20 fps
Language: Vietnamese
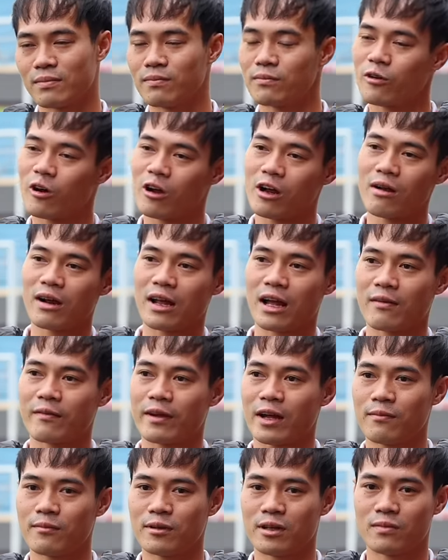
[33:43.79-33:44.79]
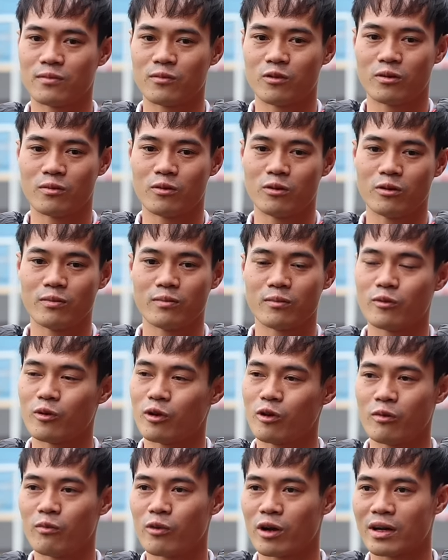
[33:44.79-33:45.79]
Mọi người cũng kể với em mà
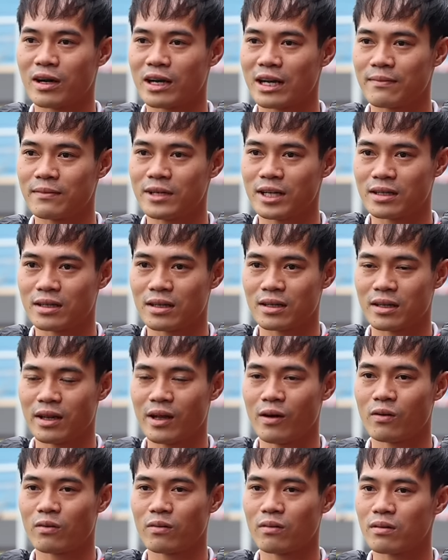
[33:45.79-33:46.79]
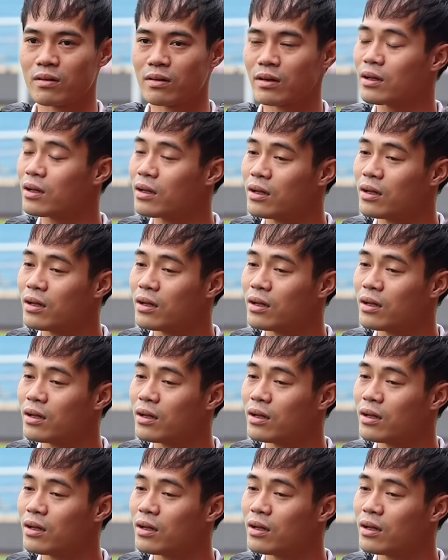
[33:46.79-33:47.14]
mọi người Nam Định yêu